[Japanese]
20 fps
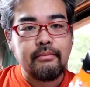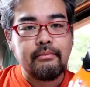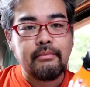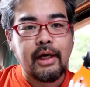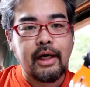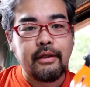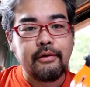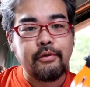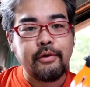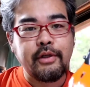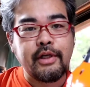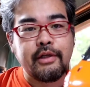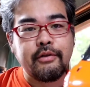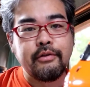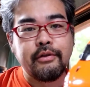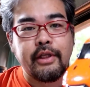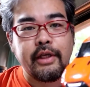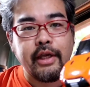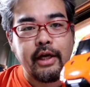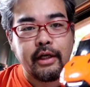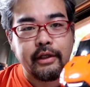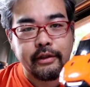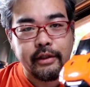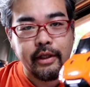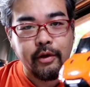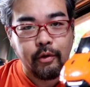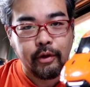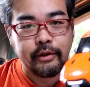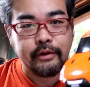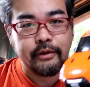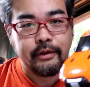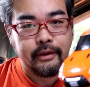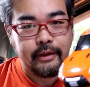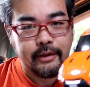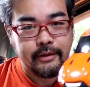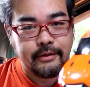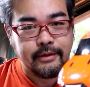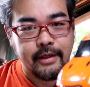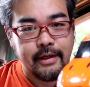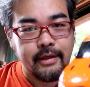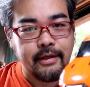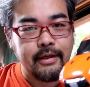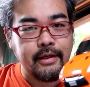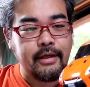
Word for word: まあ、とにかく出来上がってよかったですね。